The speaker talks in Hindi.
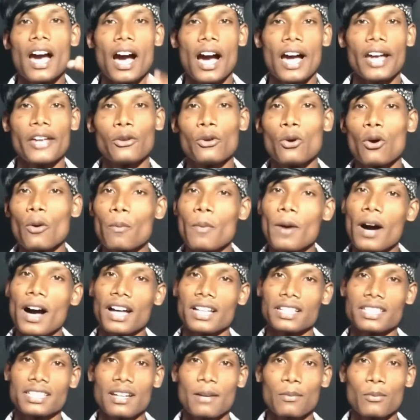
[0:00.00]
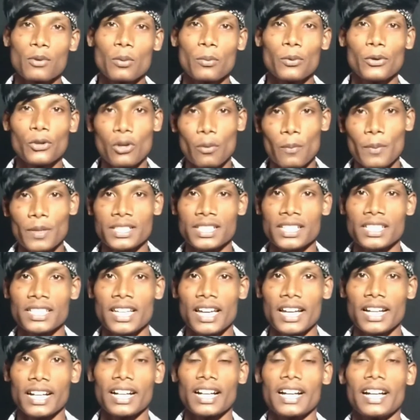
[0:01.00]
आई होप आज का आपको वीडियो
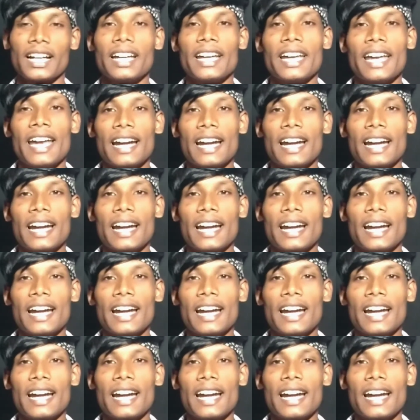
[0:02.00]
पसंद आएगा